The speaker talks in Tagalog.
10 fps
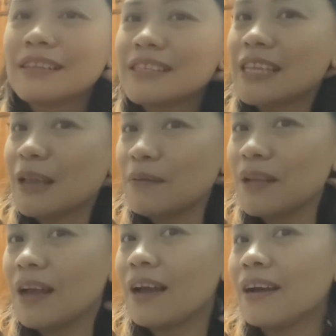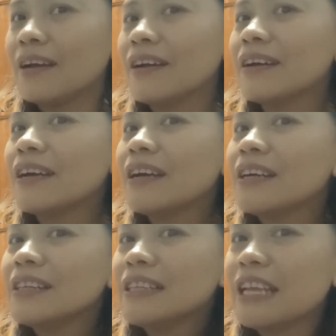the same na
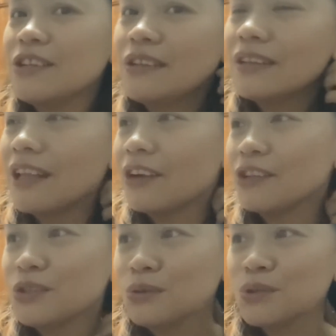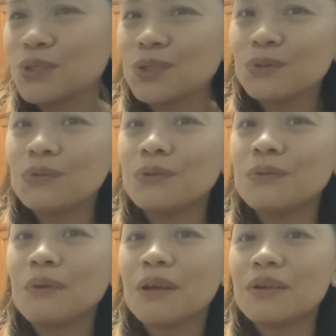they, they are used to.
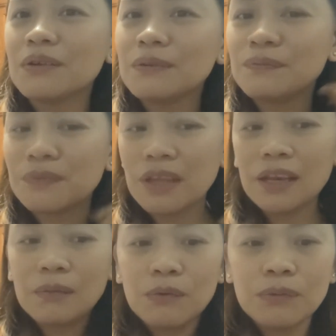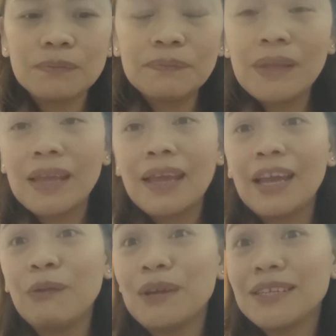Pero, kere boom.
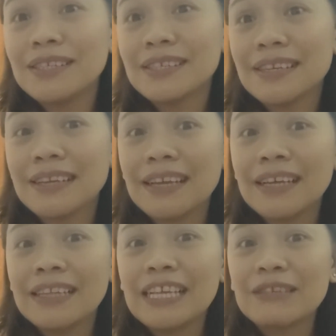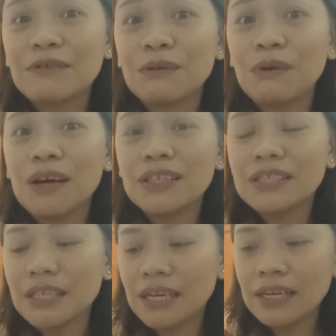Anyways, Thanks for
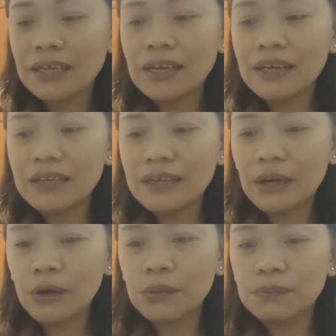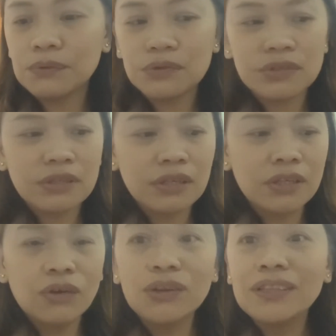watching. I hope to
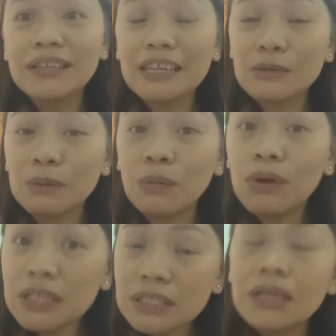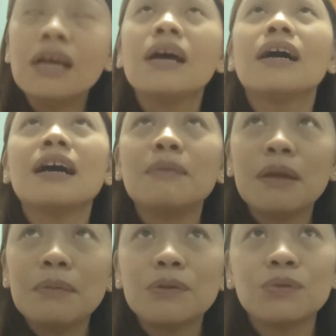see you on the next one. Bukas
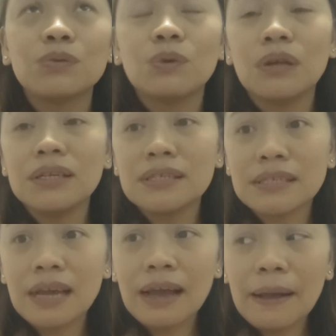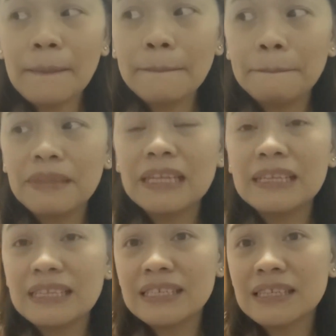kami matutuloy sa
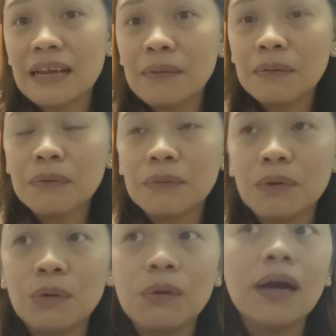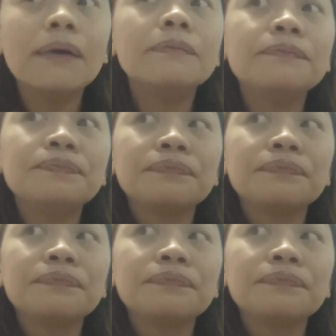dentista, magmumuwa.